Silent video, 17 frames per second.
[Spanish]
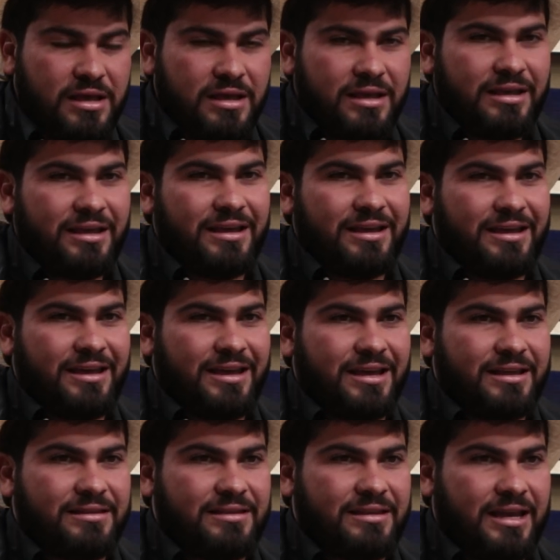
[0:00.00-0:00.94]
Y,
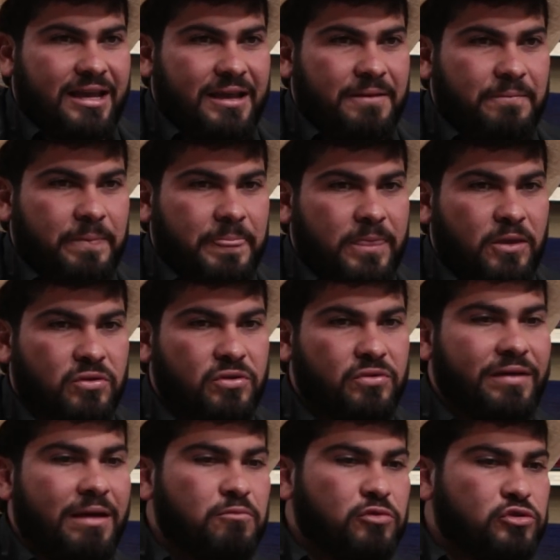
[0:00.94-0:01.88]
este, yo
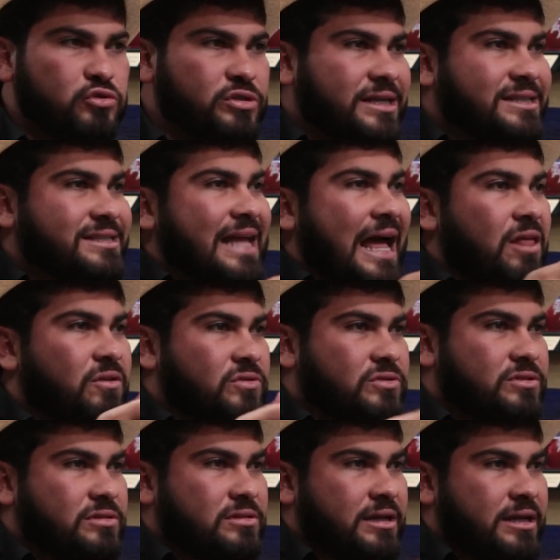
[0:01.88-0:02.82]
subía muchos
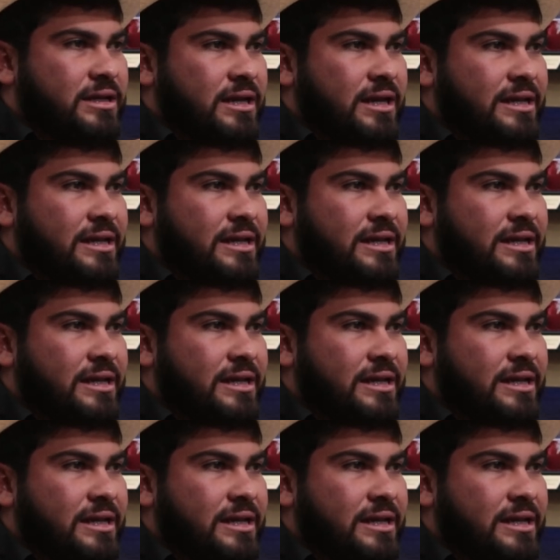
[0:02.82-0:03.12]
estados en el